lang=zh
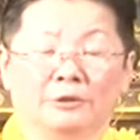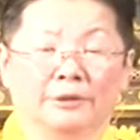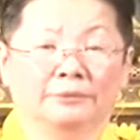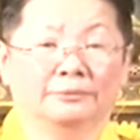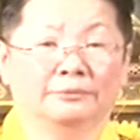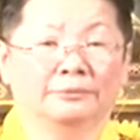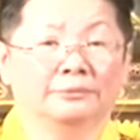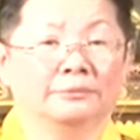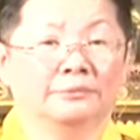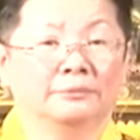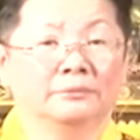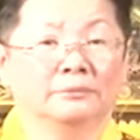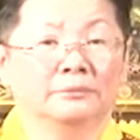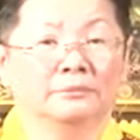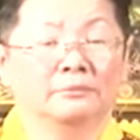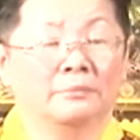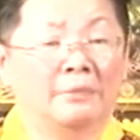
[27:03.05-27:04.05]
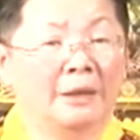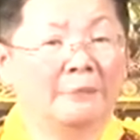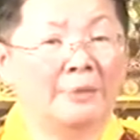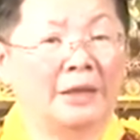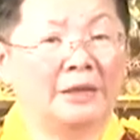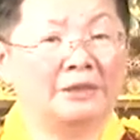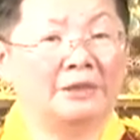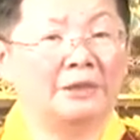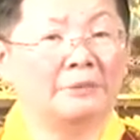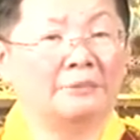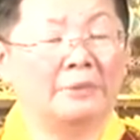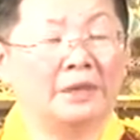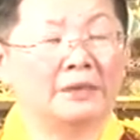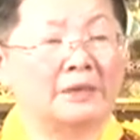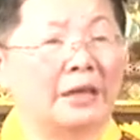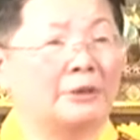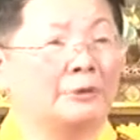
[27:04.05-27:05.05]
啊，没背景，
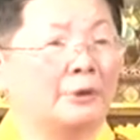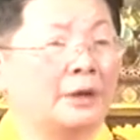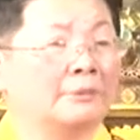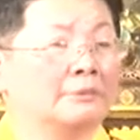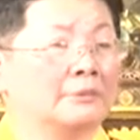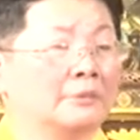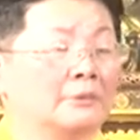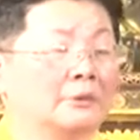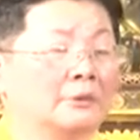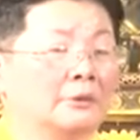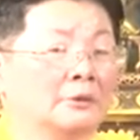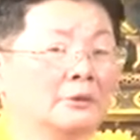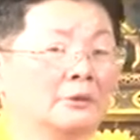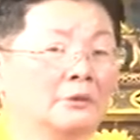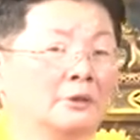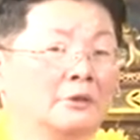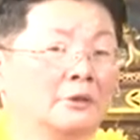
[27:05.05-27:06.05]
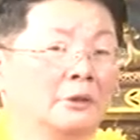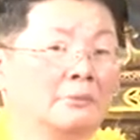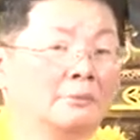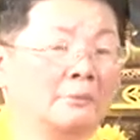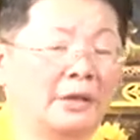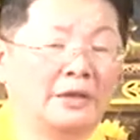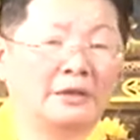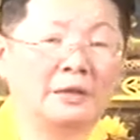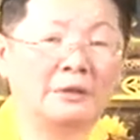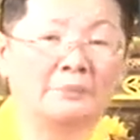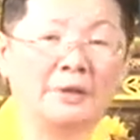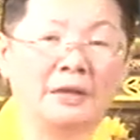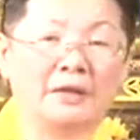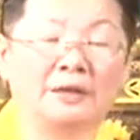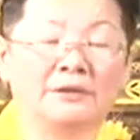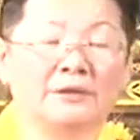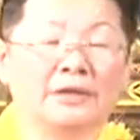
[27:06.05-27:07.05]
没财团，没人，
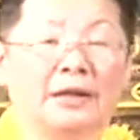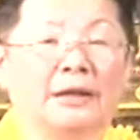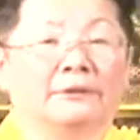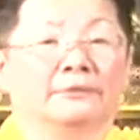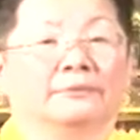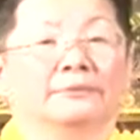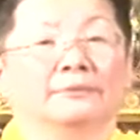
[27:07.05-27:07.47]
没人才，